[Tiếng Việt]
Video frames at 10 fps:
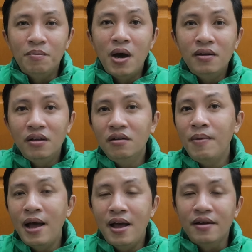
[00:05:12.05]
bên thứ
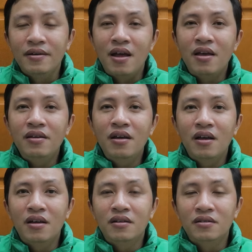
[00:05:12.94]
ba để
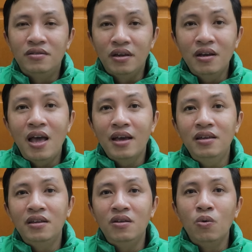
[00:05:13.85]
triển khai
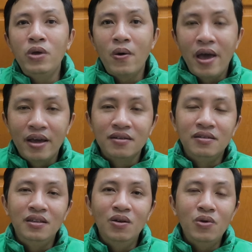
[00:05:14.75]
cái dịch vụ giao hàng.
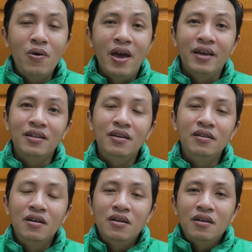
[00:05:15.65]
Dịch vụ giao hàng thì
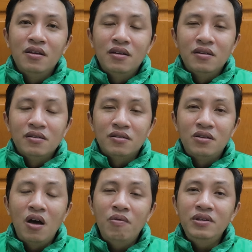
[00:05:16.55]

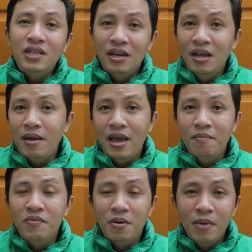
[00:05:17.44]
so với Xanh
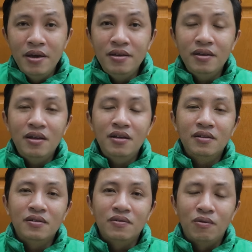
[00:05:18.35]
SM và Be
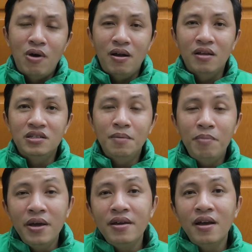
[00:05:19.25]
hoặc là
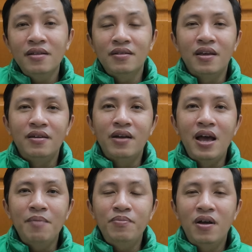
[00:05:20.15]
Shopee thì
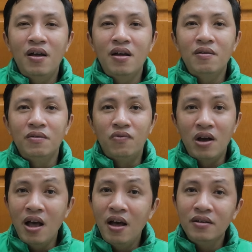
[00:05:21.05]
Grab
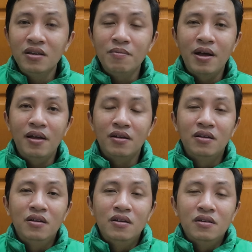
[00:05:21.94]
vẫn hơn, nhưng mà
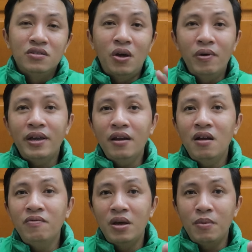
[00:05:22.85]
so với các
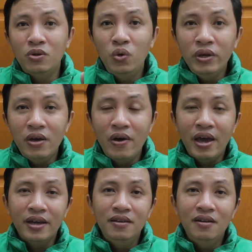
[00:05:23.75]
đơn vị mà chuyên giao
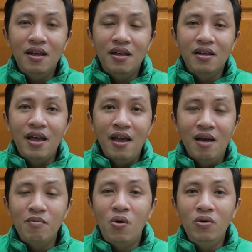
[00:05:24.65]
hàng như là
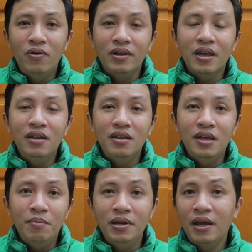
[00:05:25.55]
Ahamove đồ này kia thì
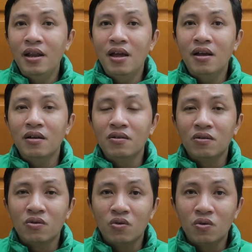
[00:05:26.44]
chắc mình nghĩ là
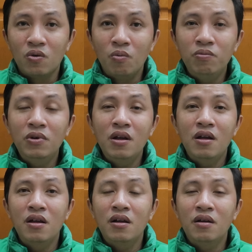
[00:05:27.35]
cũng
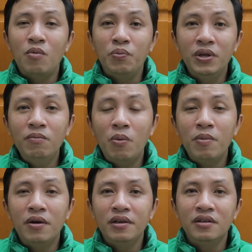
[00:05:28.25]

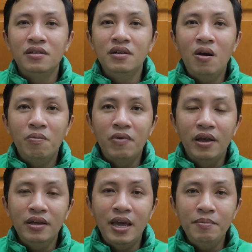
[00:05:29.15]
19/10 chứ không
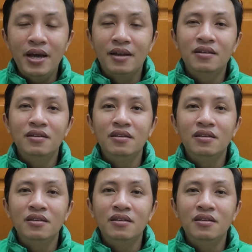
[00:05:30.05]
phải kém cạnh.